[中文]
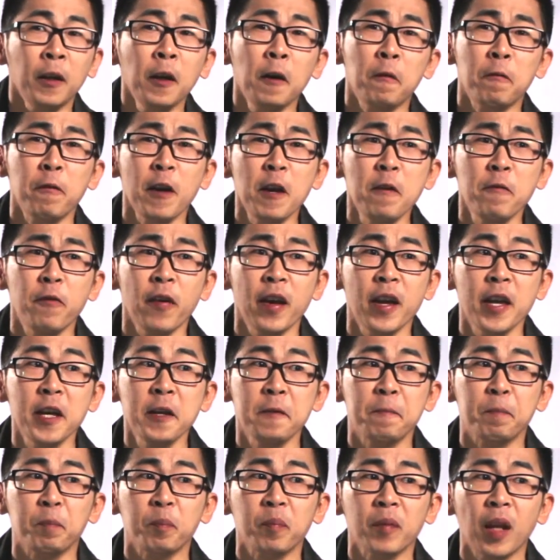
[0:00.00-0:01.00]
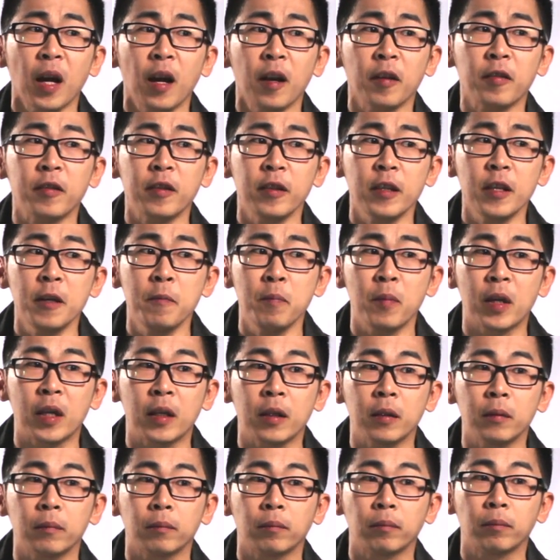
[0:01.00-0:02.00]
那菲菲，她是一
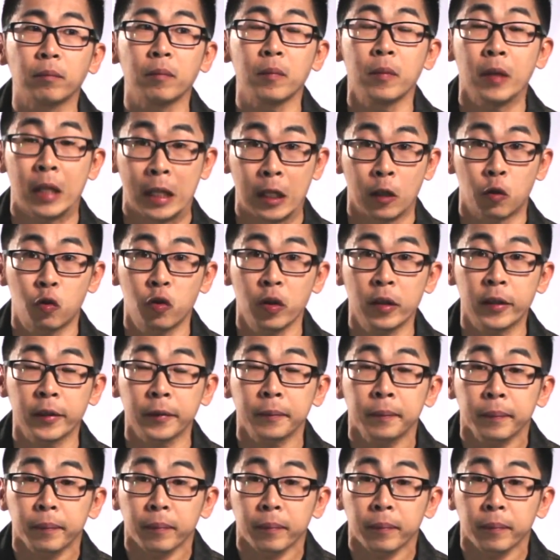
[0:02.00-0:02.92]
名女性，